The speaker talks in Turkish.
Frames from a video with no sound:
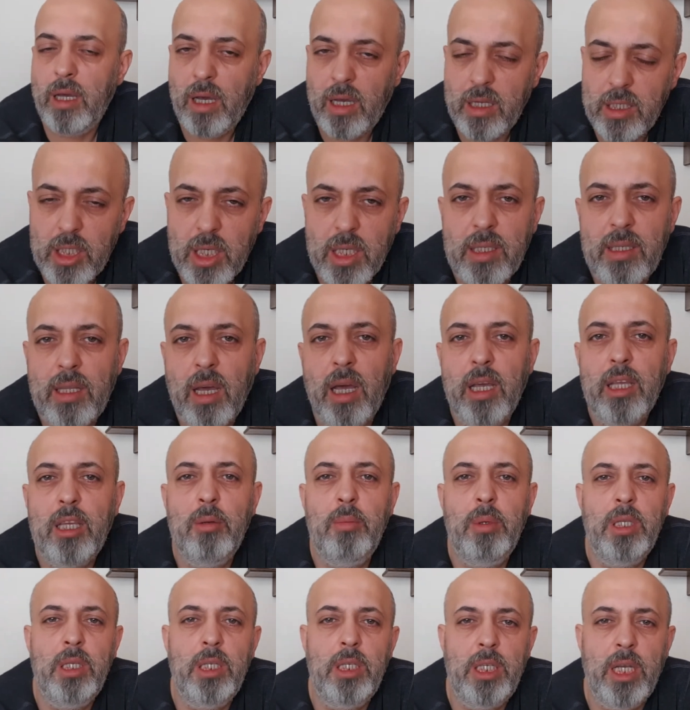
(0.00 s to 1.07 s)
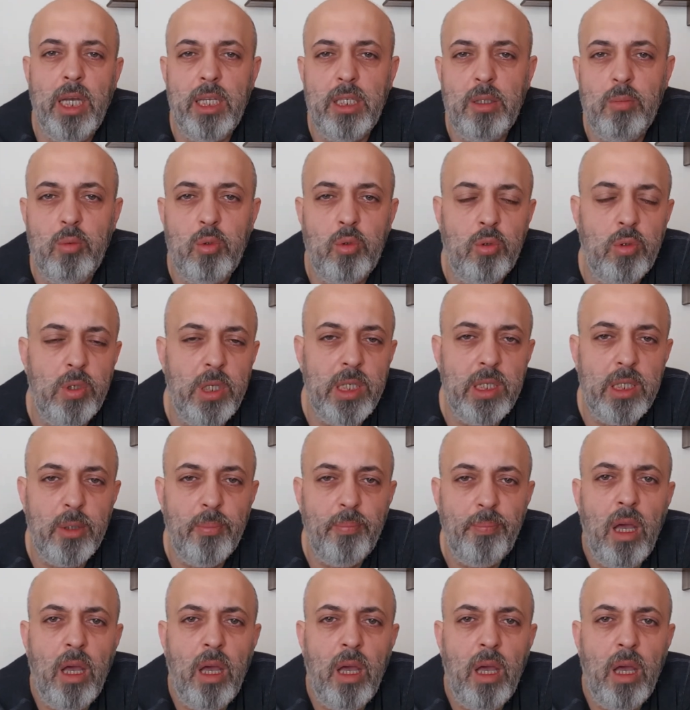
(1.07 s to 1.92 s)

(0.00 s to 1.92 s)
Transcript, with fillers: Ancak takip edeceğiz bu süreci.